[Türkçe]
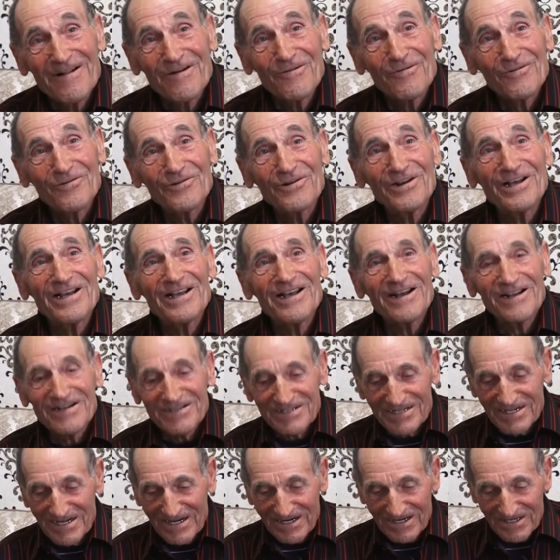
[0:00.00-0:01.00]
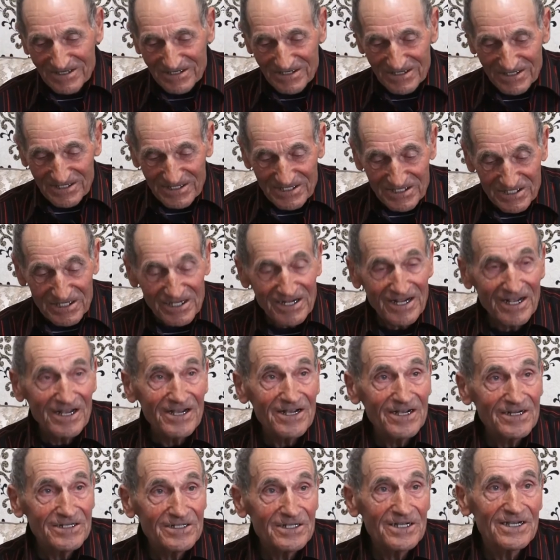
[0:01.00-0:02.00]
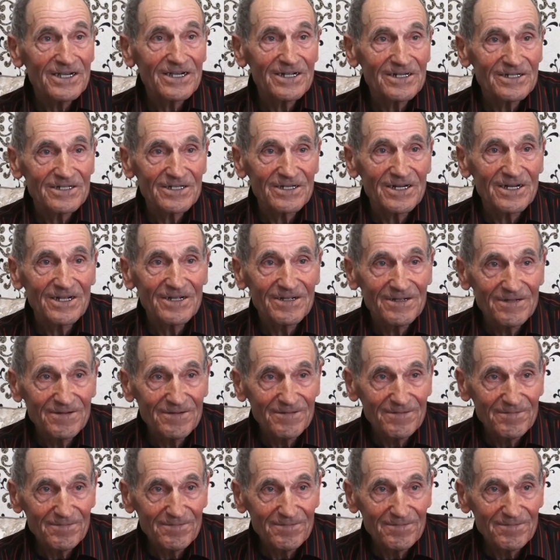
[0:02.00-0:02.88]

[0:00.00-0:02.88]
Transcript: Ona yaşıyorlar şimdi, sizler yaşıyor gençler.